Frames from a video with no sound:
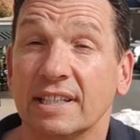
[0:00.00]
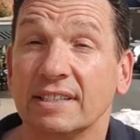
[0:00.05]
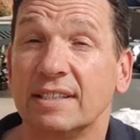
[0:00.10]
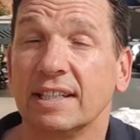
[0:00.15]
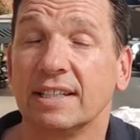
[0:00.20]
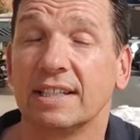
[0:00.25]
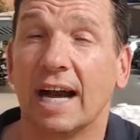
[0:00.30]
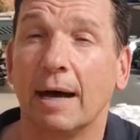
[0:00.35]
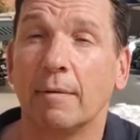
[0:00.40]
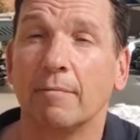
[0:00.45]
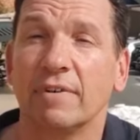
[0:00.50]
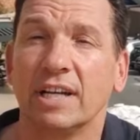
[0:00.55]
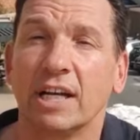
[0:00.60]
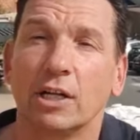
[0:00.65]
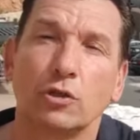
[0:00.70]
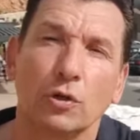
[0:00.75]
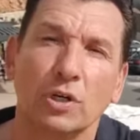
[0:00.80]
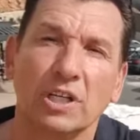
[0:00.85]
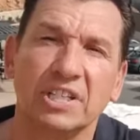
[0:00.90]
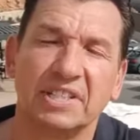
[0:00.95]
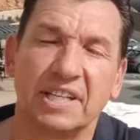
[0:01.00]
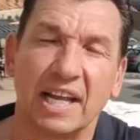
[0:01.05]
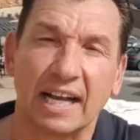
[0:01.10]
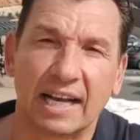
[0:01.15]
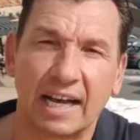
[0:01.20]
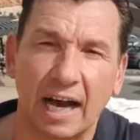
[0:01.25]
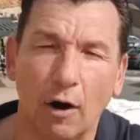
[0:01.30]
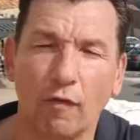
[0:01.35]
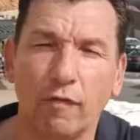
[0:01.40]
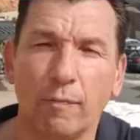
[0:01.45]
Grundsätzlich haben wir natürlich
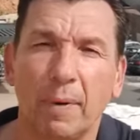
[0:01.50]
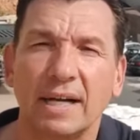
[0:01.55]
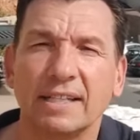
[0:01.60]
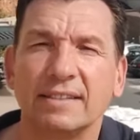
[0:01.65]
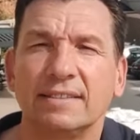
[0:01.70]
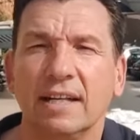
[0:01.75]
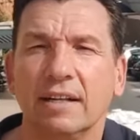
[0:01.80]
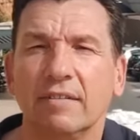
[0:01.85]
den Kaufpreis,